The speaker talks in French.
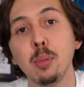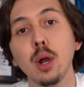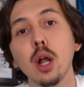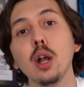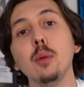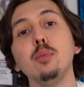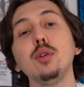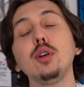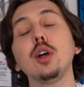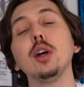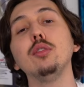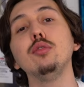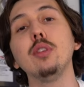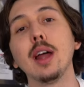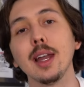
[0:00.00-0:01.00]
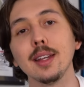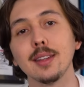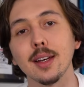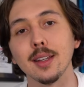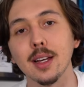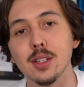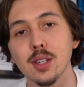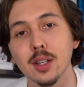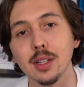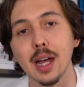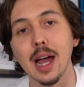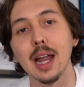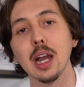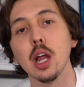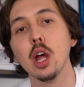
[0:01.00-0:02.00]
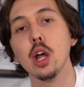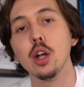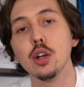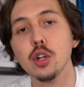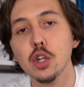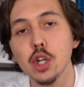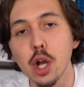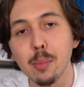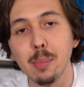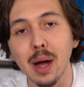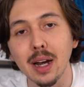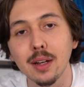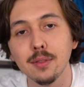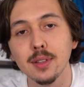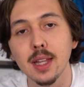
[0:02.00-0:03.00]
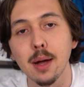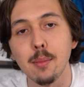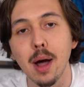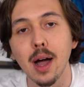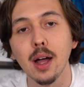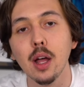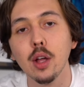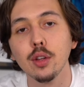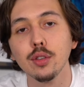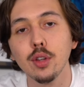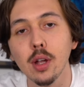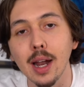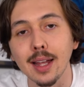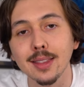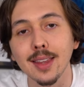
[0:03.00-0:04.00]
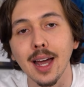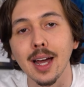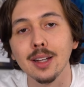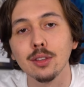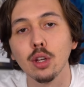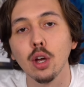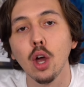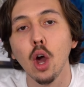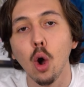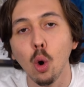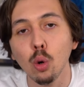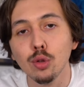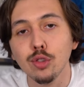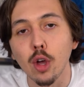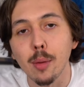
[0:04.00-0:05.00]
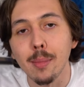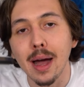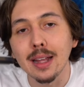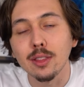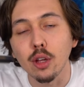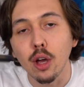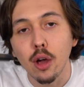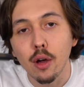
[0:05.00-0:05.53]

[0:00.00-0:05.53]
plat le plus connu à l'international, je parle évidemment de la tarte aux tomates